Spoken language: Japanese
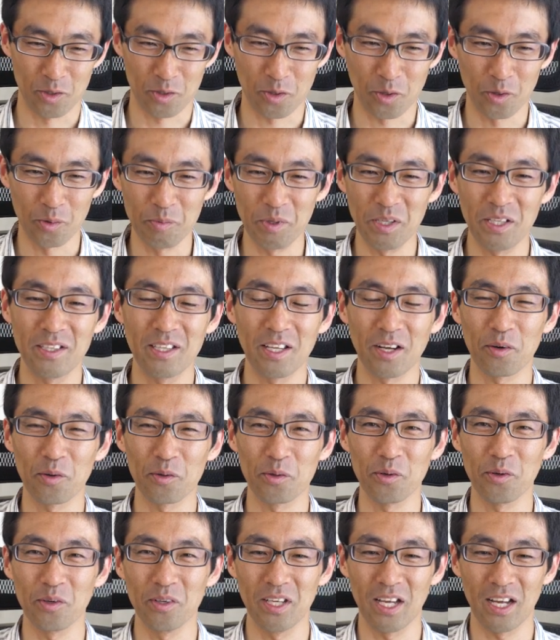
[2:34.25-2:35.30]
込み入ったこ
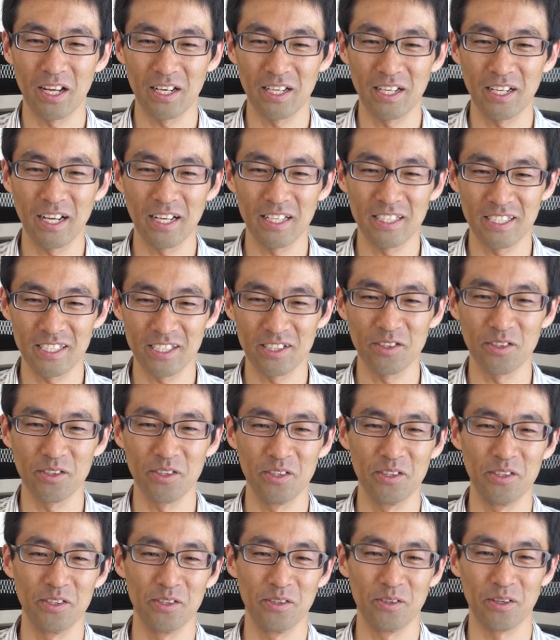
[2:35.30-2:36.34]
とをやりがちと
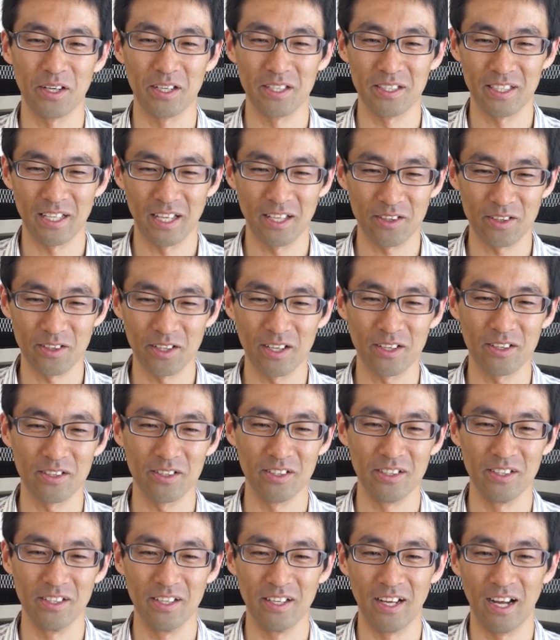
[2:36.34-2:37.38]
いうのがなんとな
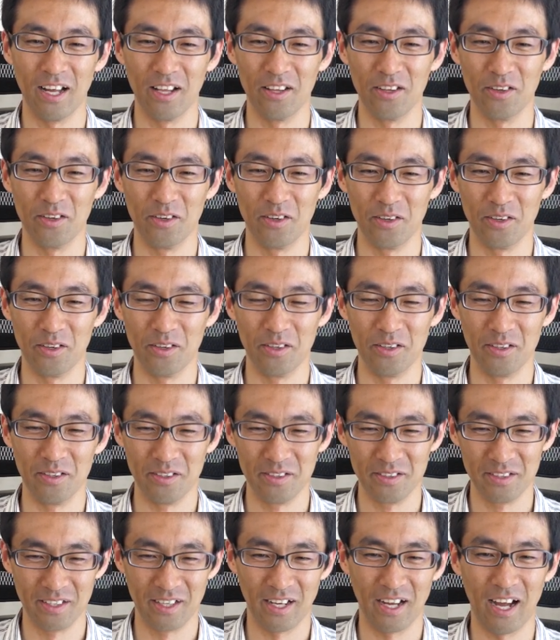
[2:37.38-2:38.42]
くあの
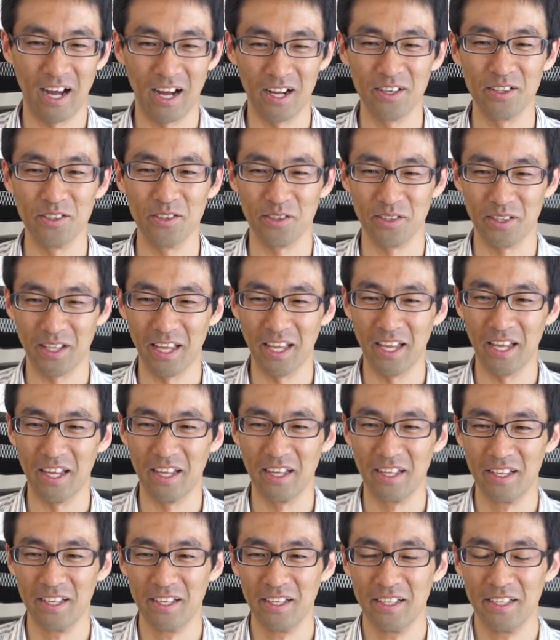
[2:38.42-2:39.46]
あるの
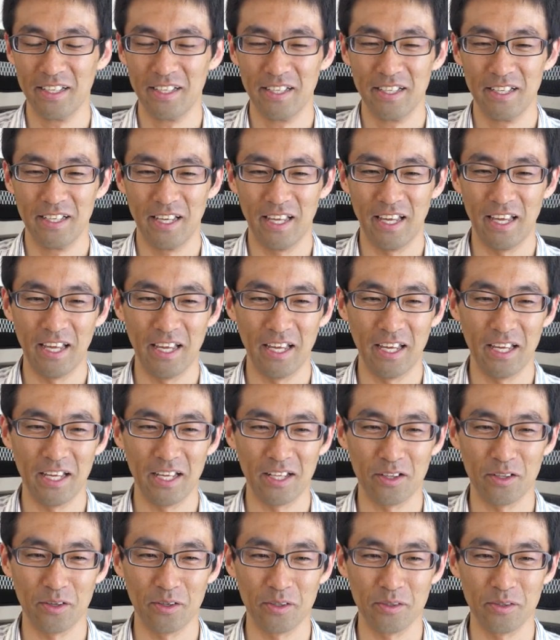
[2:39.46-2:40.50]
で、
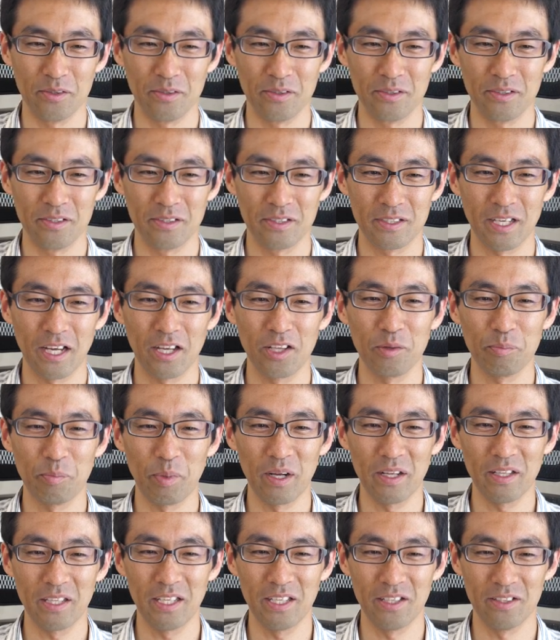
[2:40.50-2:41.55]
えっ、ー、と
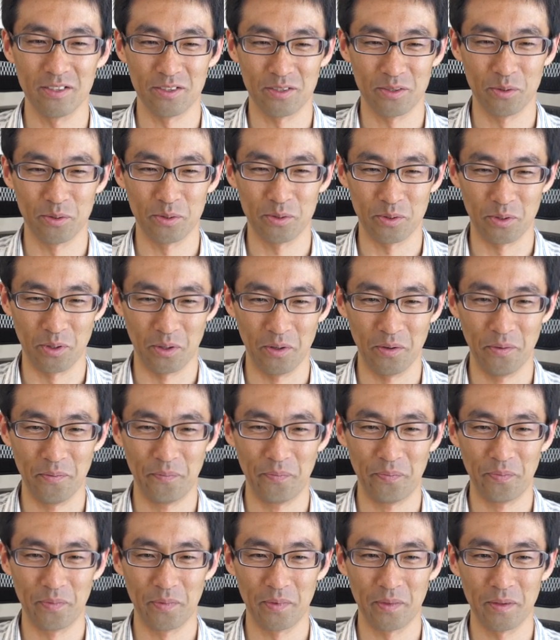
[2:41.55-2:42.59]
サードパーティーのソフト
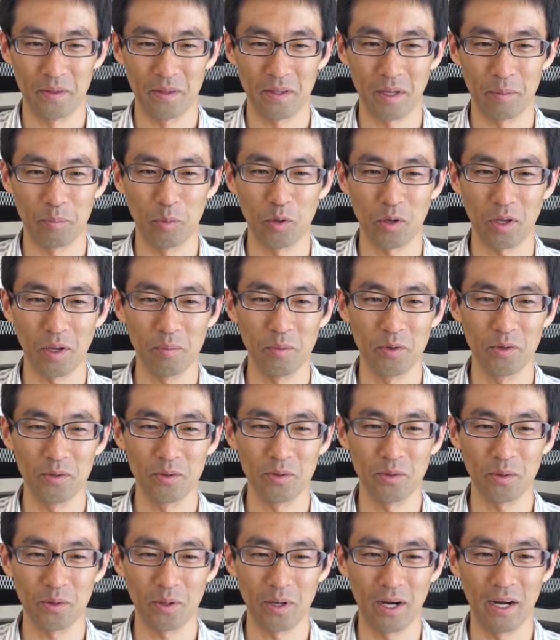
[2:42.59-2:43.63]
ポケモン
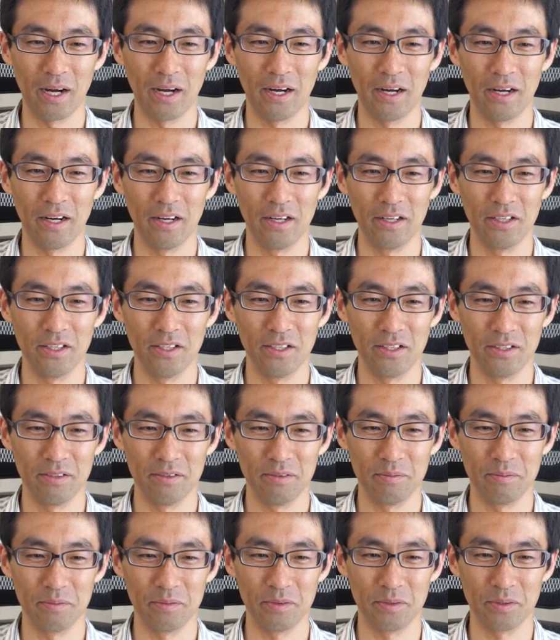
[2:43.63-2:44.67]
とか
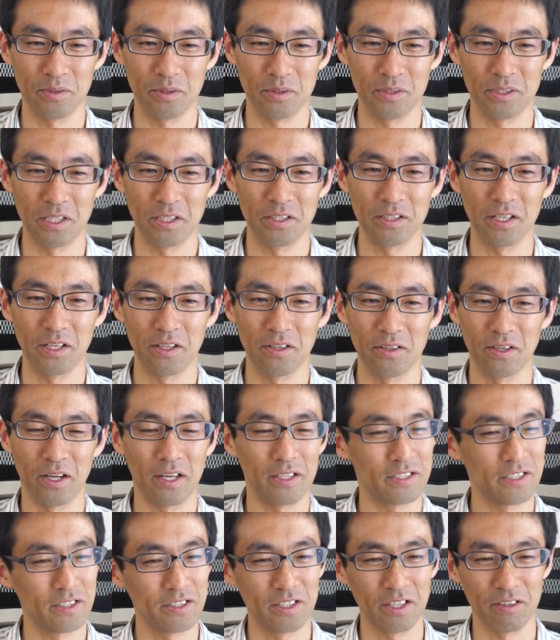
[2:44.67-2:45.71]
んとゼルダあ
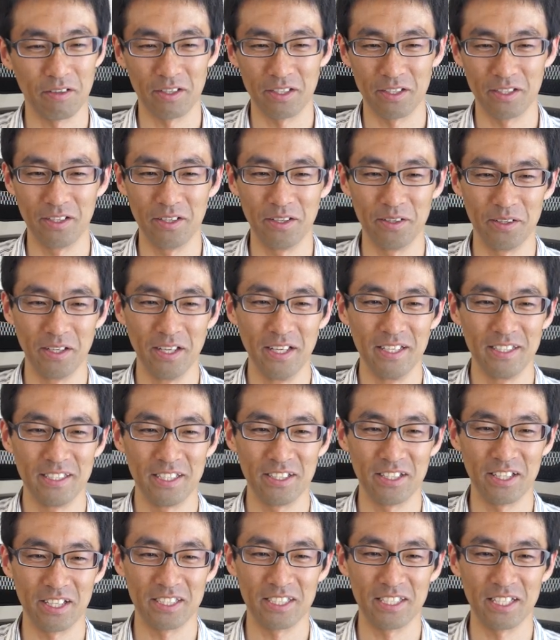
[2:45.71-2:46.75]
ゼルダは
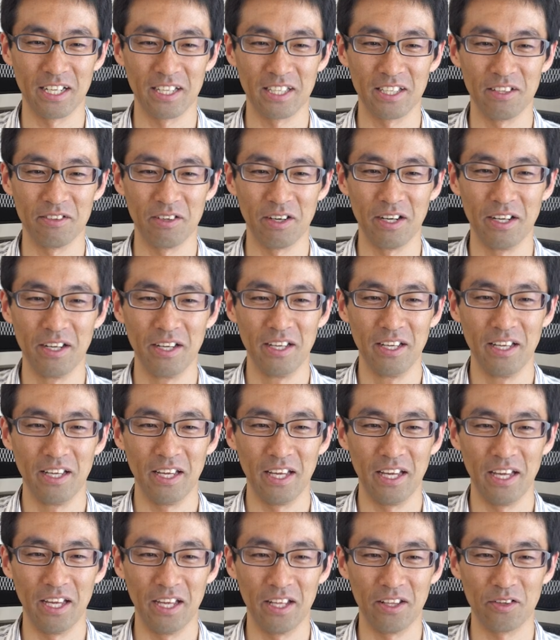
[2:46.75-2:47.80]
ゼルダ違ったわ
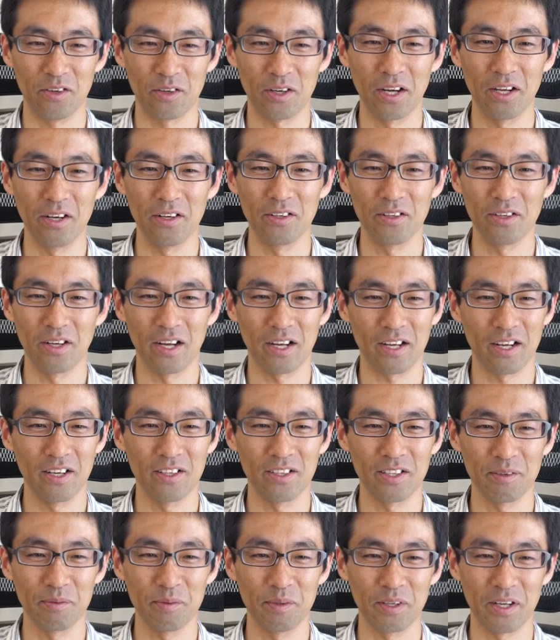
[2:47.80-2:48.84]
えっ、ー、と、カエルの、あ、
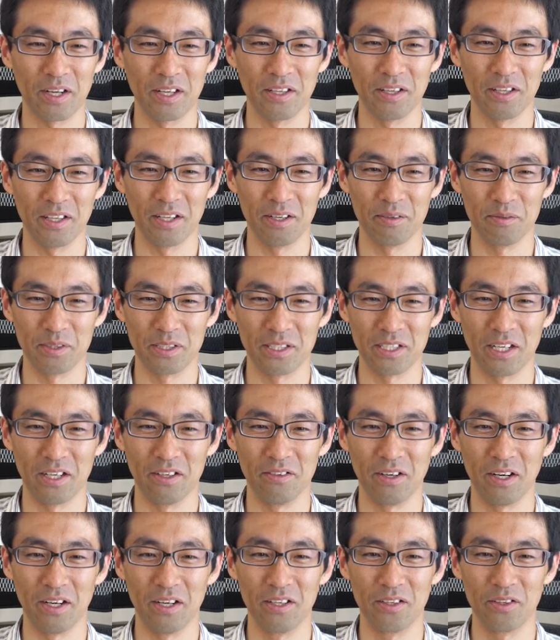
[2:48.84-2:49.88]
カエルのために金はなるも違う
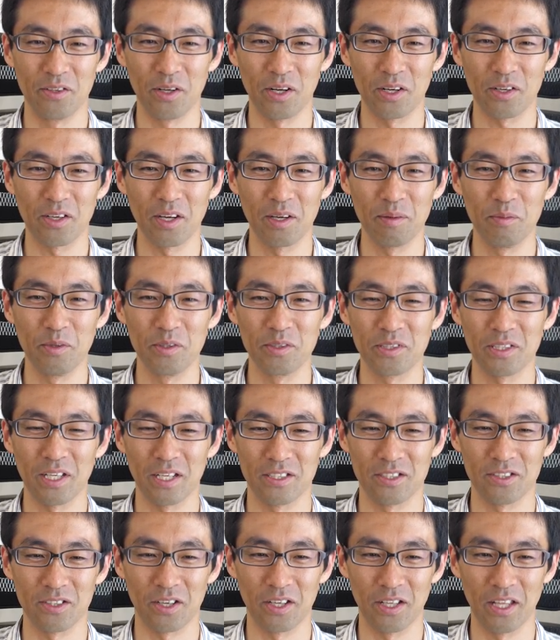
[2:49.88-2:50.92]
わ。
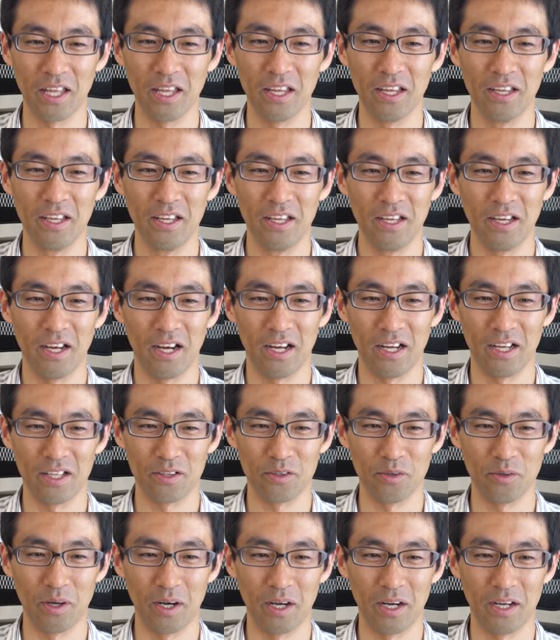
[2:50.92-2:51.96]
ドラクエモンスターズとかね、あ
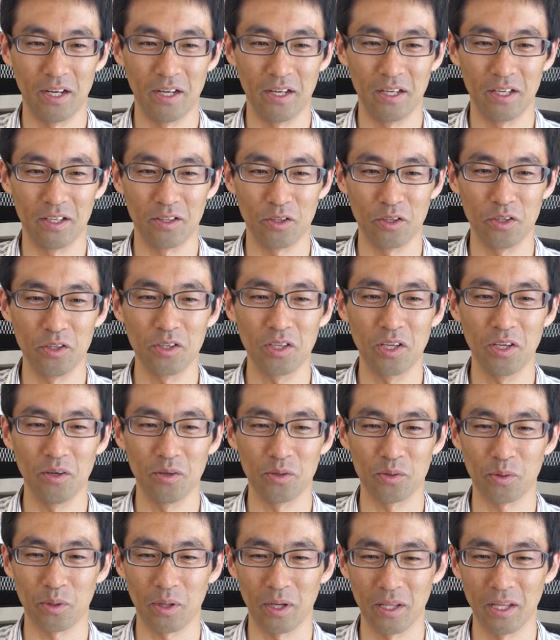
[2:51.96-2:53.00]
とは、えっと、遊戯
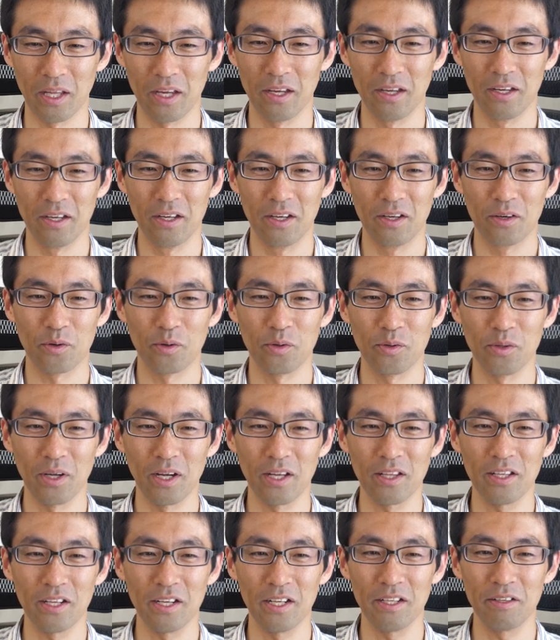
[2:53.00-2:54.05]
王とかね。この
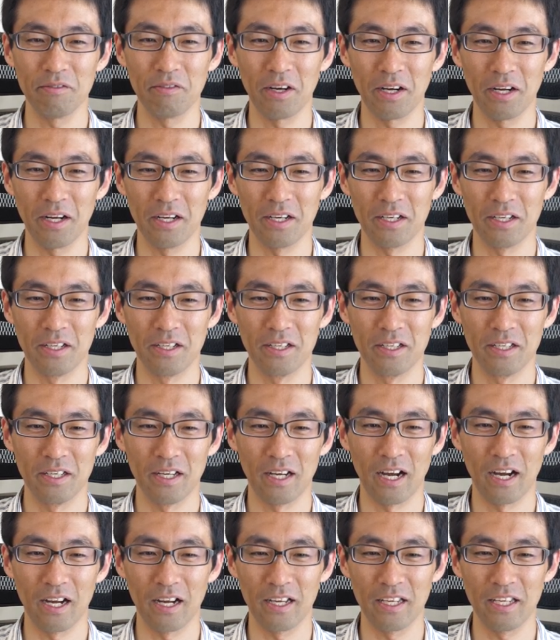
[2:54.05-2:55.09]
辺りは、
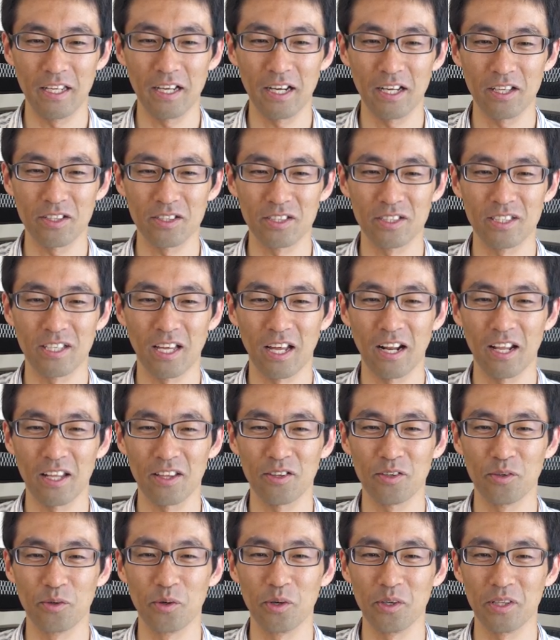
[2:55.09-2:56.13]
意外とさらっ
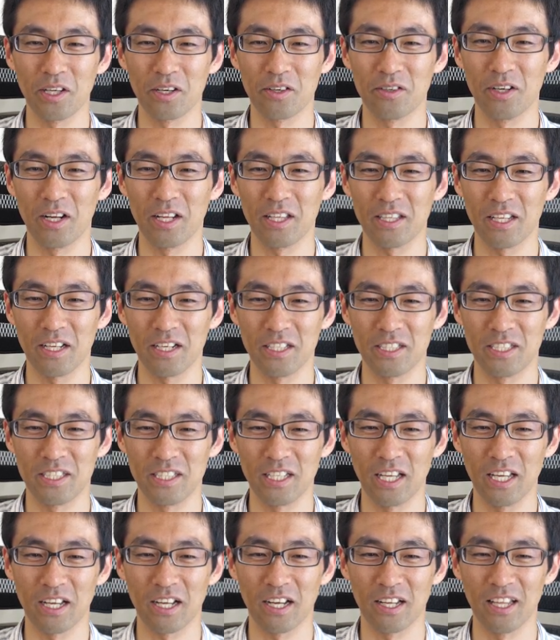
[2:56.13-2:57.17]
と動いてくれたりし
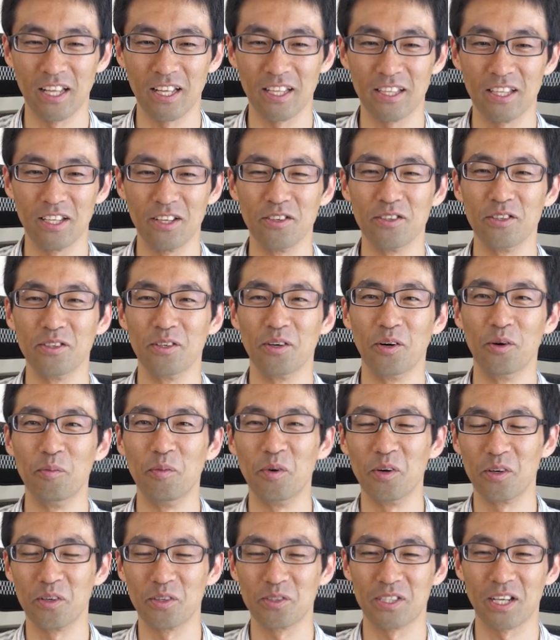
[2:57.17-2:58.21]
ないかなっていう
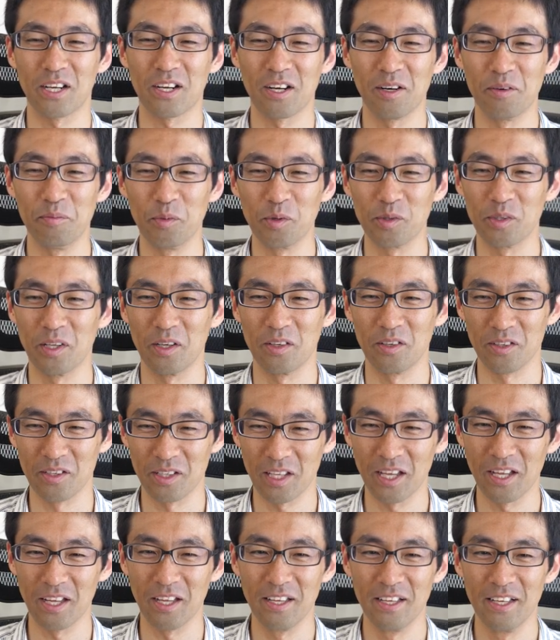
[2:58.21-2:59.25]
思いを若干持ってるの
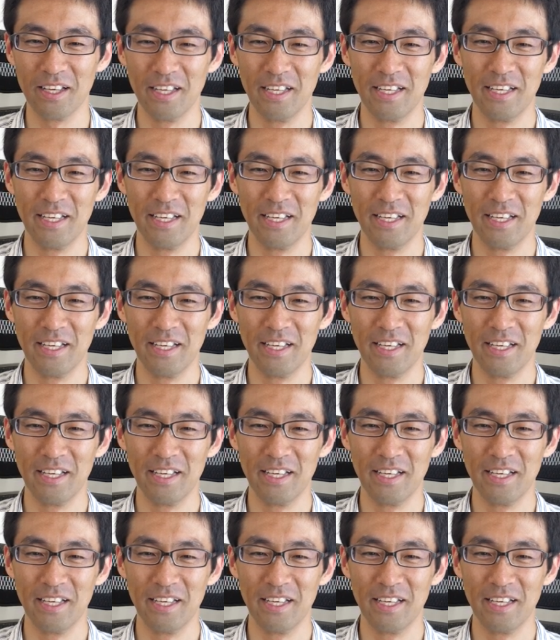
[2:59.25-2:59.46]
で、